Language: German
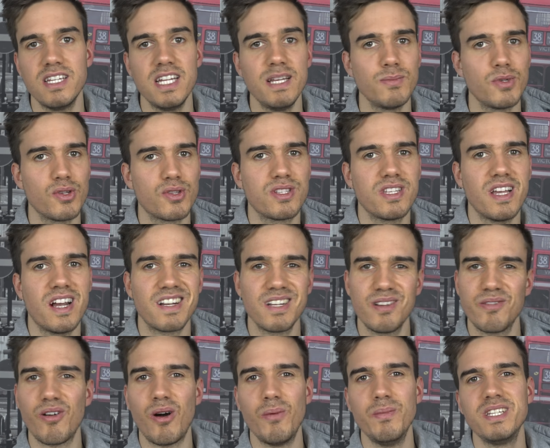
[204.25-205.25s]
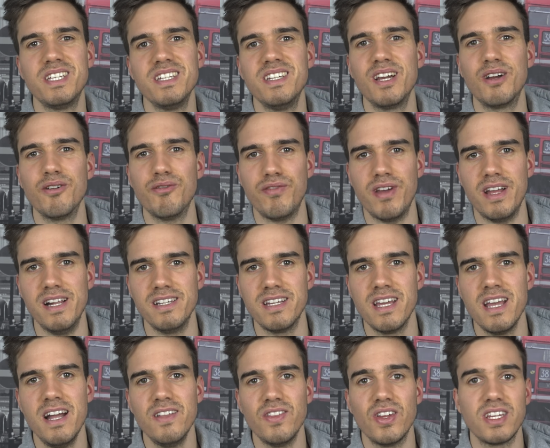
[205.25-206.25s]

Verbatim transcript: die nehmen sozusagen die Frau mit, die dir gefällt.